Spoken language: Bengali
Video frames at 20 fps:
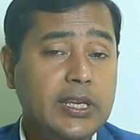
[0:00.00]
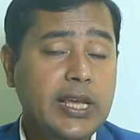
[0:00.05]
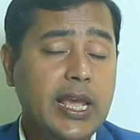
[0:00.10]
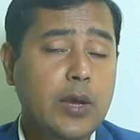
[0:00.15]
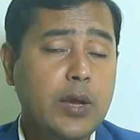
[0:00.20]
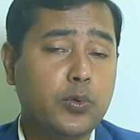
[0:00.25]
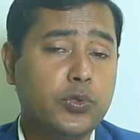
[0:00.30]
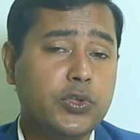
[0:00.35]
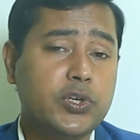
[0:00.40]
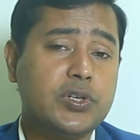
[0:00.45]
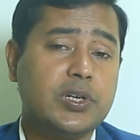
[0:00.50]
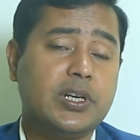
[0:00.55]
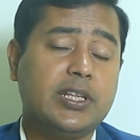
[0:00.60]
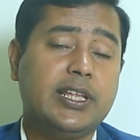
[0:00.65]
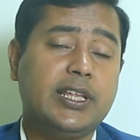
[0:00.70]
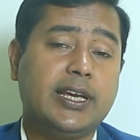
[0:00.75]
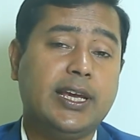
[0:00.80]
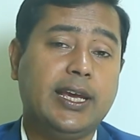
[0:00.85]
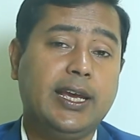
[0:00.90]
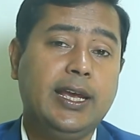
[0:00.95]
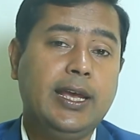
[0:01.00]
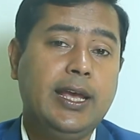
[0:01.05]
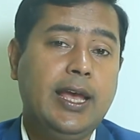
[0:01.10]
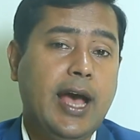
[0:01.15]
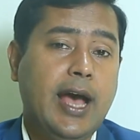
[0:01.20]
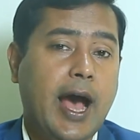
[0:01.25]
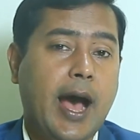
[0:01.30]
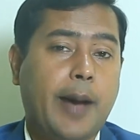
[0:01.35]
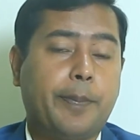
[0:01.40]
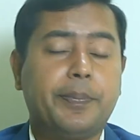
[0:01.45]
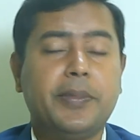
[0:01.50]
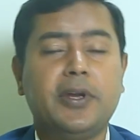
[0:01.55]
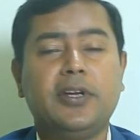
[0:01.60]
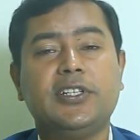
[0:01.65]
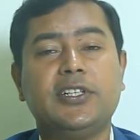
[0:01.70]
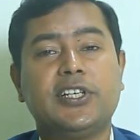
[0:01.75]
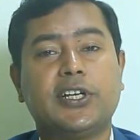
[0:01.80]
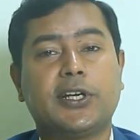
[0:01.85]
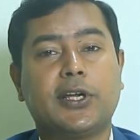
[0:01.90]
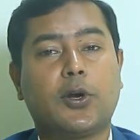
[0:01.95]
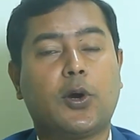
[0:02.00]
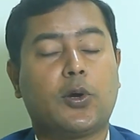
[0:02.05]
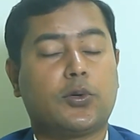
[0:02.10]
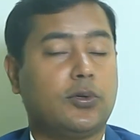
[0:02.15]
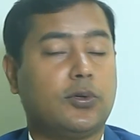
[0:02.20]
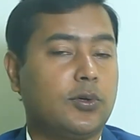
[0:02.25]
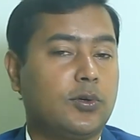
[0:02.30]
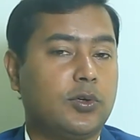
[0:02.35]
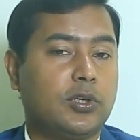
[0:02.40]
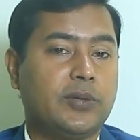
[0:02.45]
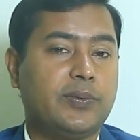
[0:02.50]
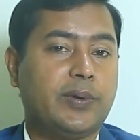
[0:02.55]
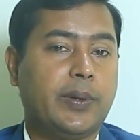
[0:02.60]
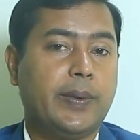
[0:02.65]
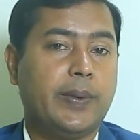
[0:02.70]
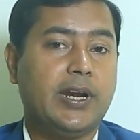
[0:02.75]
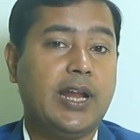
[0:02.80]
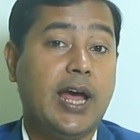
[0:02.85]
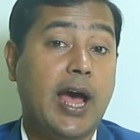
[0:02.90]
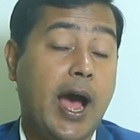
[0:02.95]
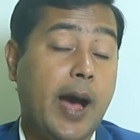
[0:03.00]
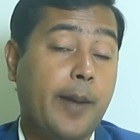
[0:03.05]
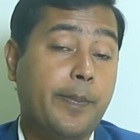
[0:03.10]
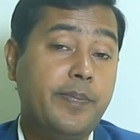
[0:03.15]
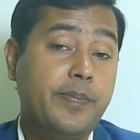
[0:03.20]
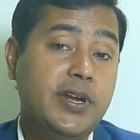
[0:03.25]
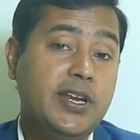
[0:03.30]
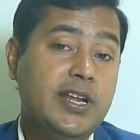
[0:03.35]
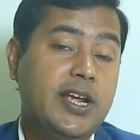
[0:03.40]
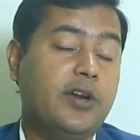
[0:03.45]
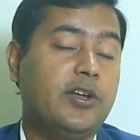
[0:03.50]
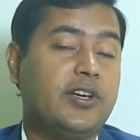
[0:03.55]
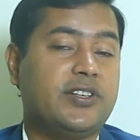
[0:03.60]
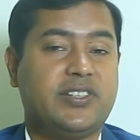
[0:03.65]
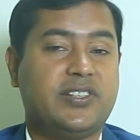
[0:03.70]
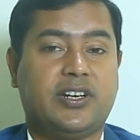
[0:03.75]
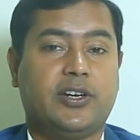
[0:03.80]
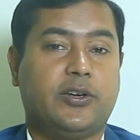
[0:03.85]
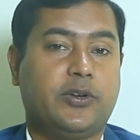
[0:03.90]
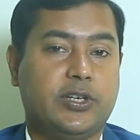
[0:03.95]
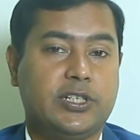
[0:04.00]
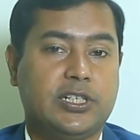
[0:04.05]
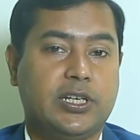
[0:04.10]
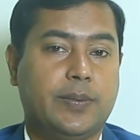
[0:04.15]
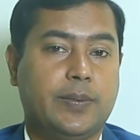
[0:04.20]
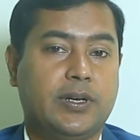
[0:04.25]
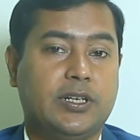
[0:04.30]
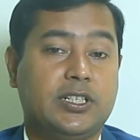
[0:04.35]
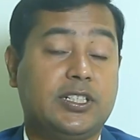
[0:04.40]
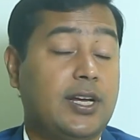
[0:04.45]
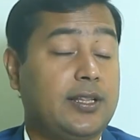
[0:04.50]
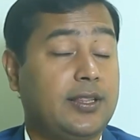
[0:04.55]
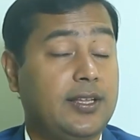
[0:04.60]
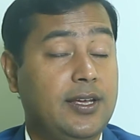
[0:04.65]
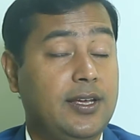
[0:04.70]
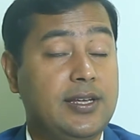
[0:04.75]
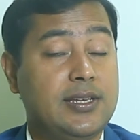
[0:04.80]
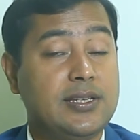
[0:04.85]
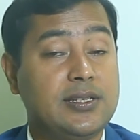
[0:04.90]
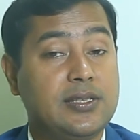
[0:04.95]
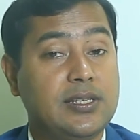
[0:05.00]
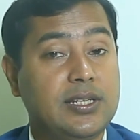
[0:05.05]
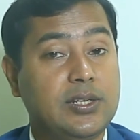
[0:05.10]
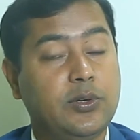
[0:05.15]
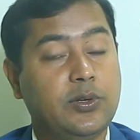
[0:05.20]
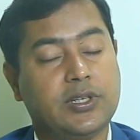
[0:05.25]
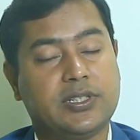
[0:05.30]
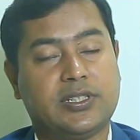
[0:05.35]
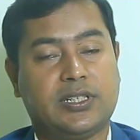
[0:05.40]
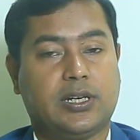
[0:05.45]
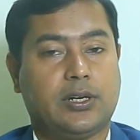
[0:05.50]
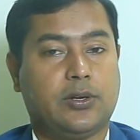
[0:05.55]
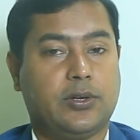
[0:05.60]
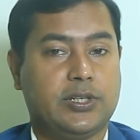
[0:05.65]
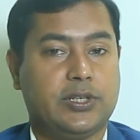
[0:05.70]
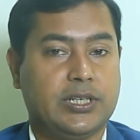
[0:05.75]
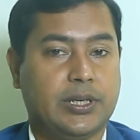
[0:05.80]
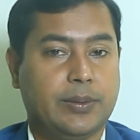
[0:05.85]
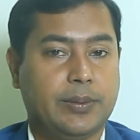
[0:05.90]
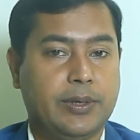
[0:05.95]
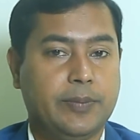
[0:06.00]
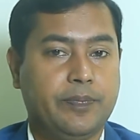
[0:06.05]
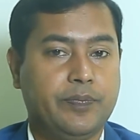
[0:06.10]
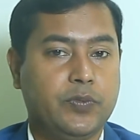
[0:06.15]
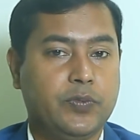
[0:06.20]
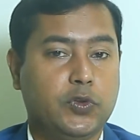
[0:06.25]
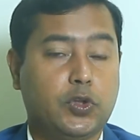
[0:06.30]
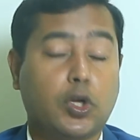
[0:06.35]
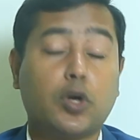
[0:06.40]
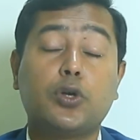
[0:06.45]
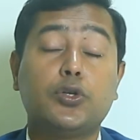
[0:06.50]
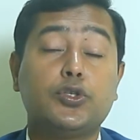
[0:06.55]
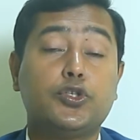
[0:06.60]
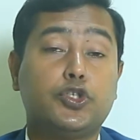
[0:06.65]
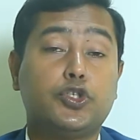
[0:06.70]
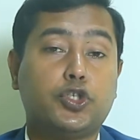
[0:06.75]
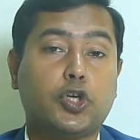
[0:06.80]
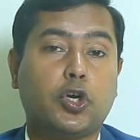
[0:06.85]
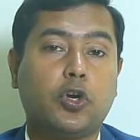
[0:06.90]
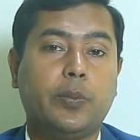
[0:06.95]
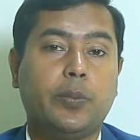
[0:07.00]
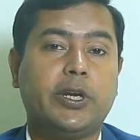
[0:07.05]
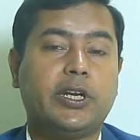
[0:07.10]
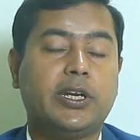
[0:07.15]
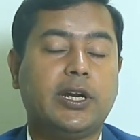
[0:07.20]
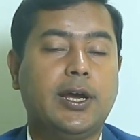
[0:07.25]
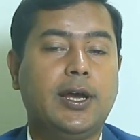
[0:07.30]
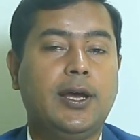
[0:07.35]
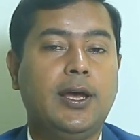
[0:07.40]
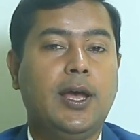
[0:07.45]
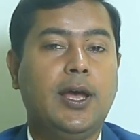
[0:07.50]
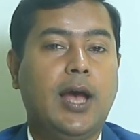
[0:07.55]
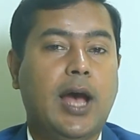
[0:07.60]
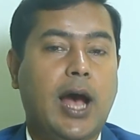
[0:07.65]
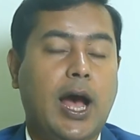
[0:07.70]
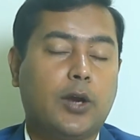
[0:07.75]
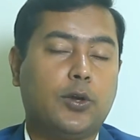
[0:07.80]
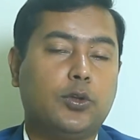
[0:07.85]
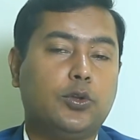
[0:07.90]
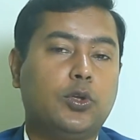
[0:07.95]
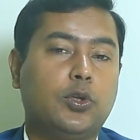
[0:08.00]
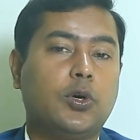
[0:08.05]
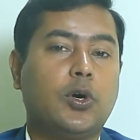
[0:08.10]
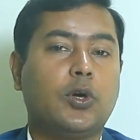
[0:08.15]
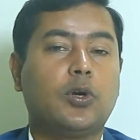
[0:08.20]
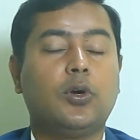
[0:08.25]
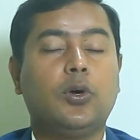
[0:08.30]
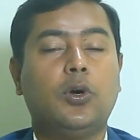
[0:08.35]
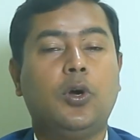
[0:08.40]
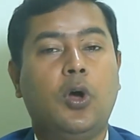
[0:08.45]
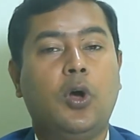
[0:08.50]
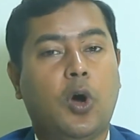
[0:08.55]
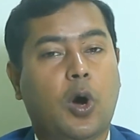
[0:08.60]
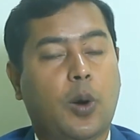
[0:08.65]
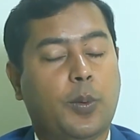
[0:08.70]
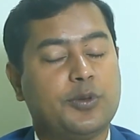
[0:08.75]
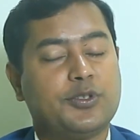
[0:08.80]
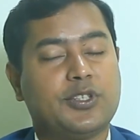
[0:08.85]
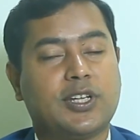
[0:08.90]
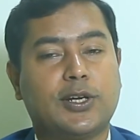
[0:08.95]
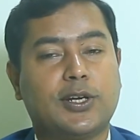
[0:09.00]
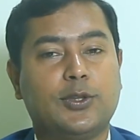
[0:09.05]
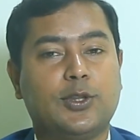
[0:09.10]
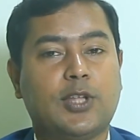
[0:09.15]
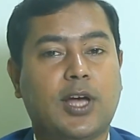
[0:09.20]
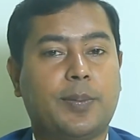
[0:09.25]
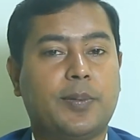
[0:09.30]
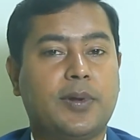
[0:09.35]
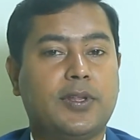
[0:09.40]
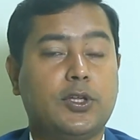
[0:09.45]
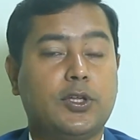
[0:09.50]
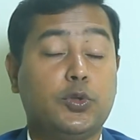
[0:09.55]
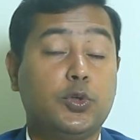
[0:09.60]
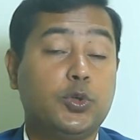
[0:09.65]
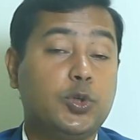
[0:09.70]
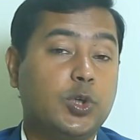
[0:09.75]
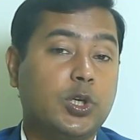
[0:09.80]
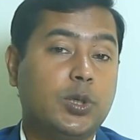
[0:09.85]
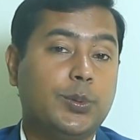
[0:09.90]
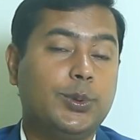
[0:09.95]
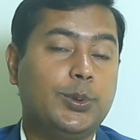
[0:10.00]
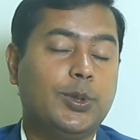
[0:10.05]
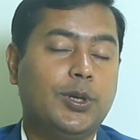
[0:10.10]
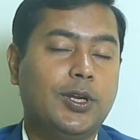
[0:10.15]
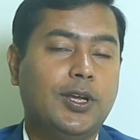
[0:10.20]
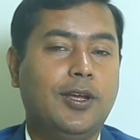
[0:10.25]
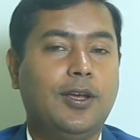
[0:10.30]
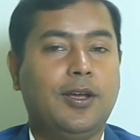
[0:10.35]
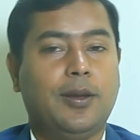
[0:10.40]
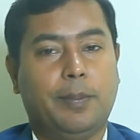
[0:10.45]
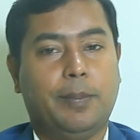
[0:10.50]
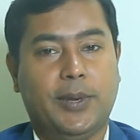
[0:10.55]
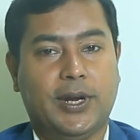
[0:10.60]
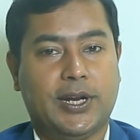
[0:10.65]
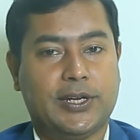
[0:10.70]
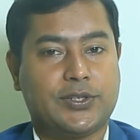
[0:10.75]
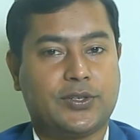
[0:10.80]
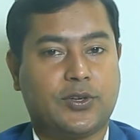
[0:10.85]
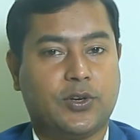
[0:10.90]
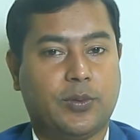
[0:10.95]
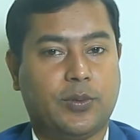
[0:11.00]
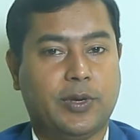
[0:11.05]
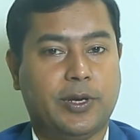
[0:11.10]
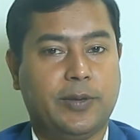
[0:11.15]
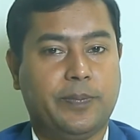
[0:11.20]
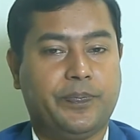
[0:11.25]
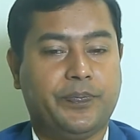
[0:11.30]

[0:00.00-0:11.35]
এই উত্তেজনা দেখে আপনি নিজেকে কন্ট্রোল করতে পারবেন না আপনি আরও এক্সাইটেড হয়ে যাবেন সাথে স্ত্রীও এক্সাইটেড হয়ে যাবে তখন চরম একটা আনন্দ ঘন অবস্থা কিন্তু আপনাদের দুজনের ভিতরেই বিরাজ করবে